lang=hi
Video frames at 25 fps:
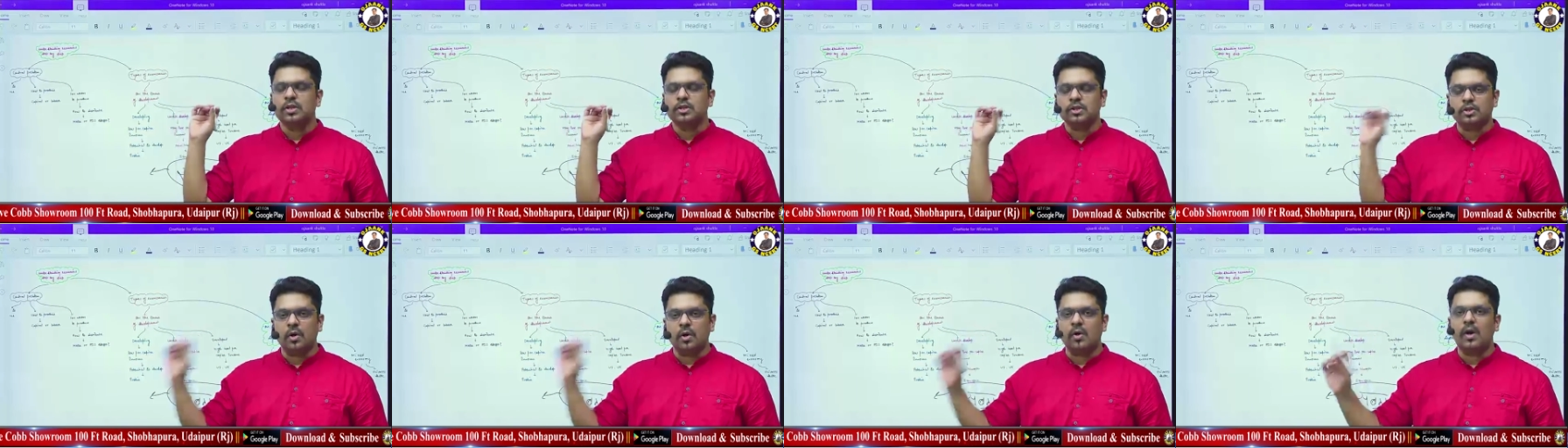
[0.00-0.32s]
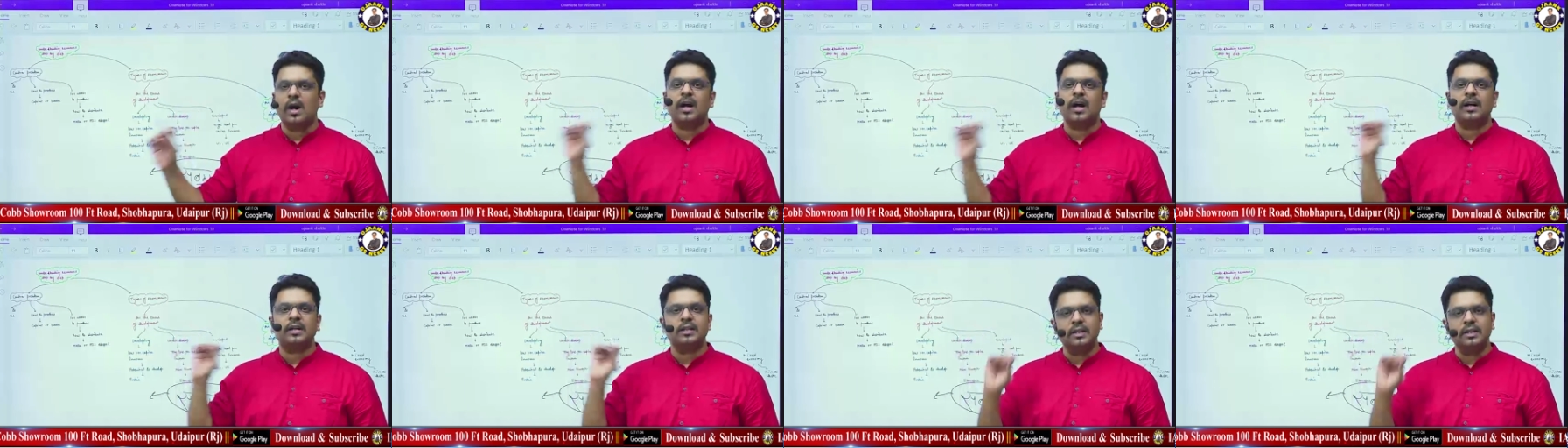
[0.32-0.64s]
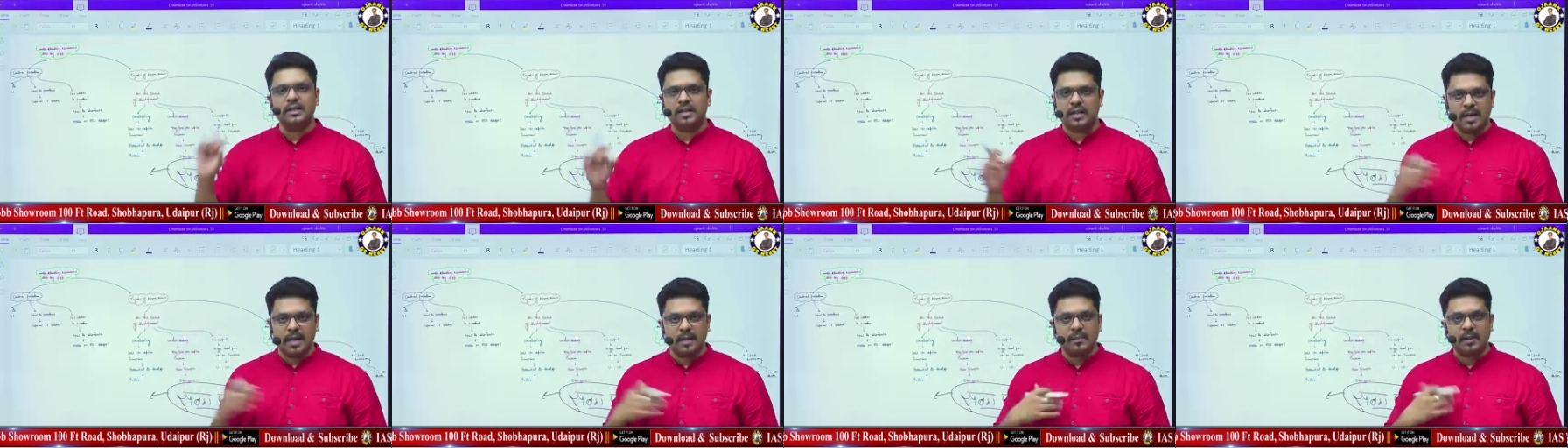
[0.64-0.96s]
सौहार्द
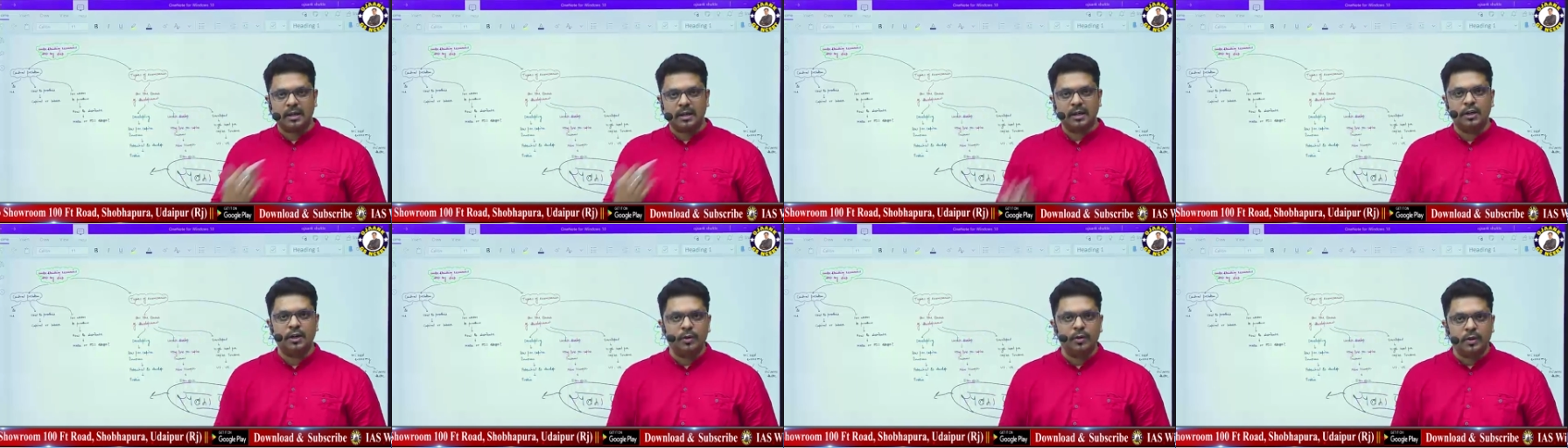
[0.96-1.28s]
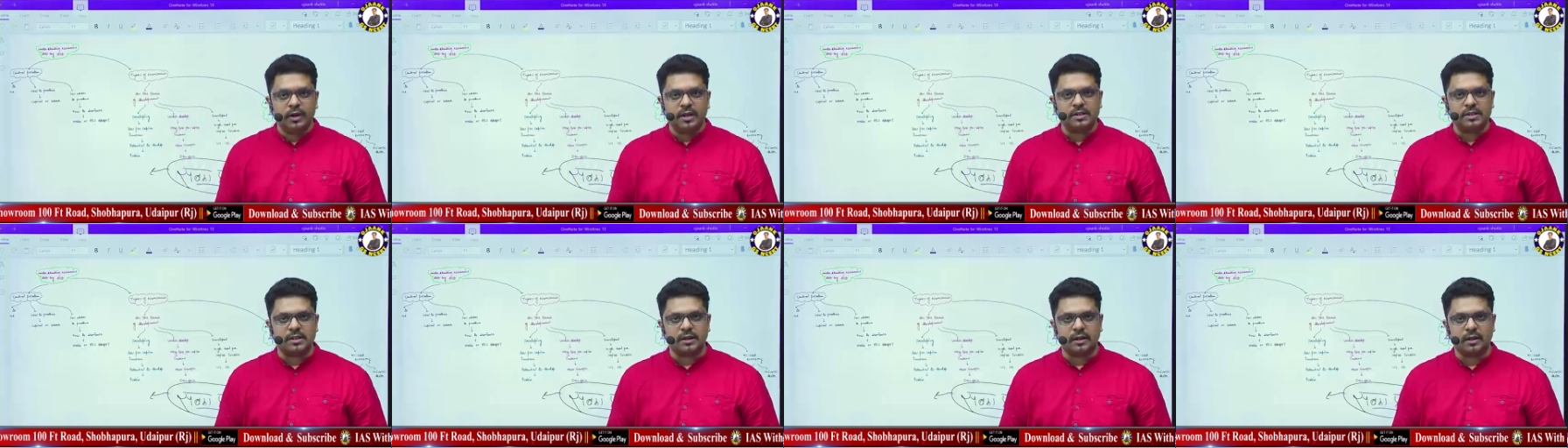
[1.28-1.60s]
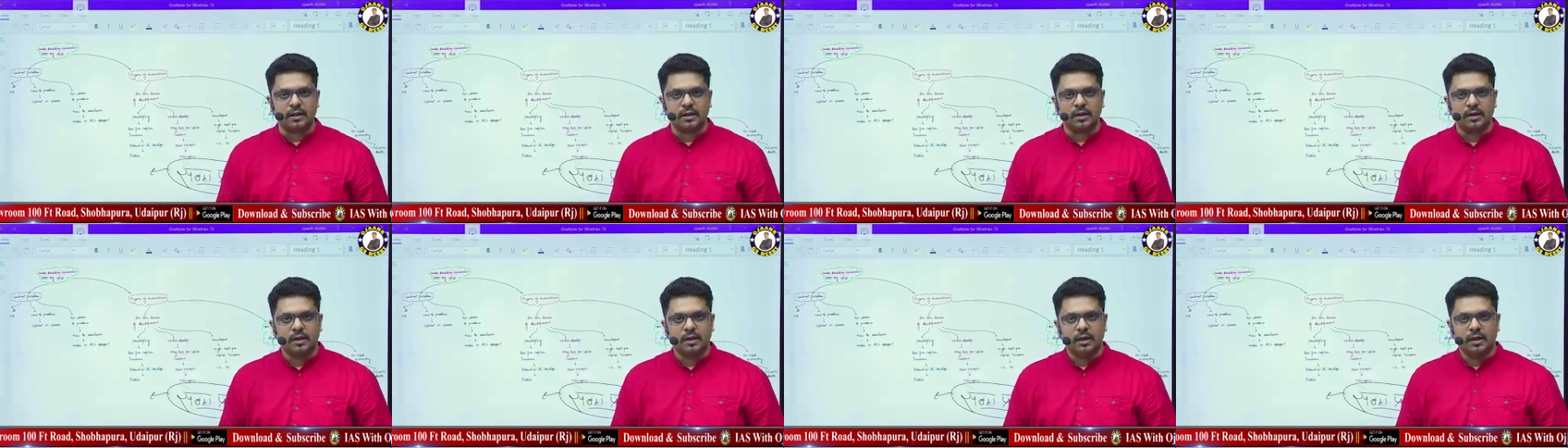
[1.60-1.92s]
इनकी हमारी ड्यूटीज है
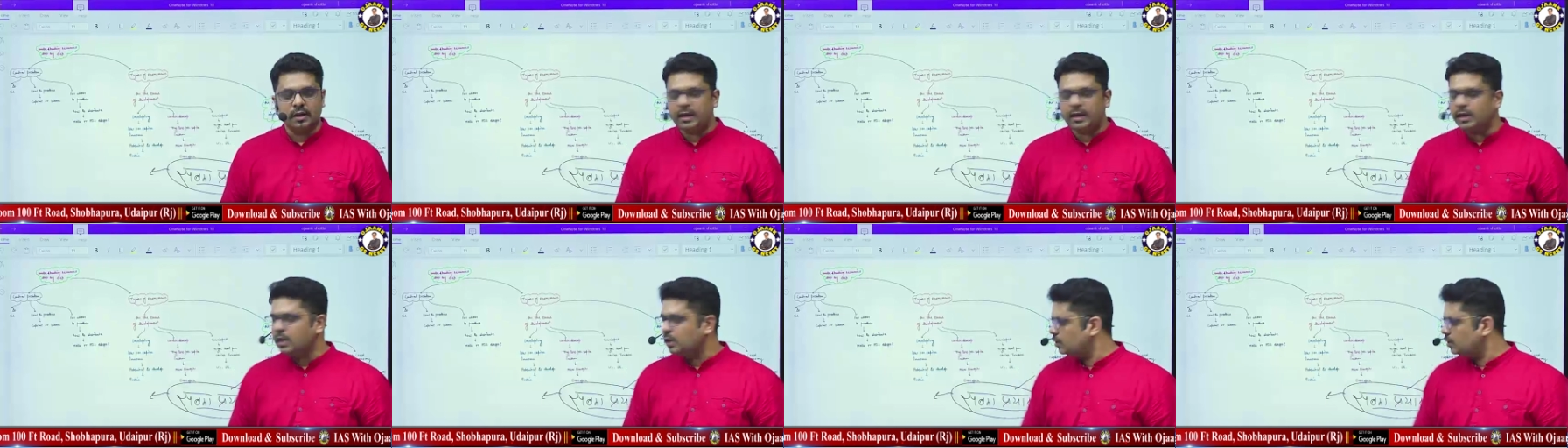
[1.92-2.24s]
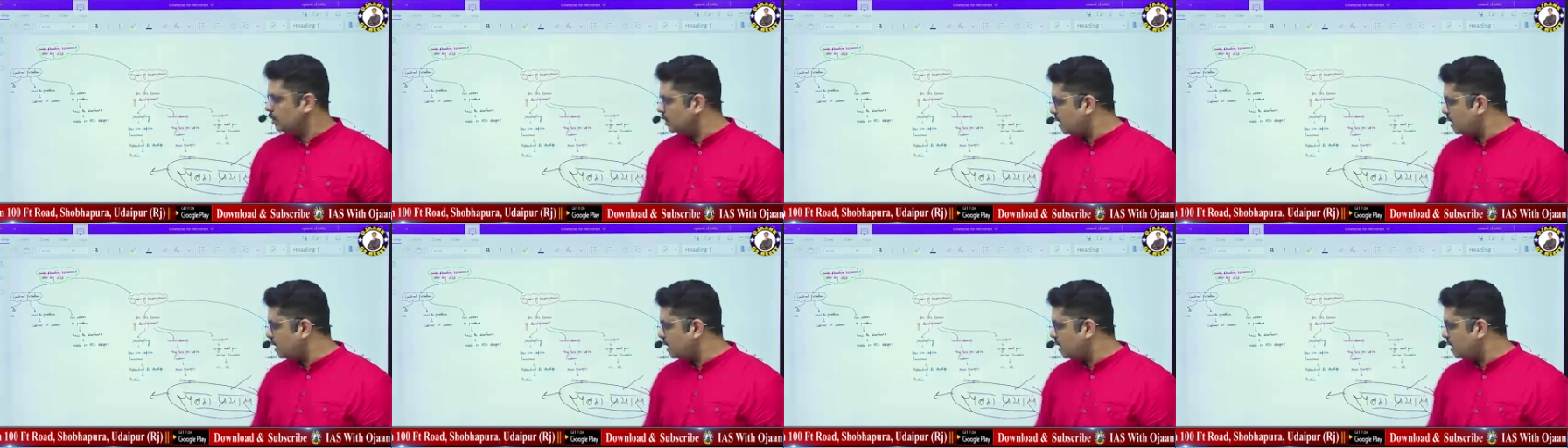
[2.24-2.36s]
ठीक है तो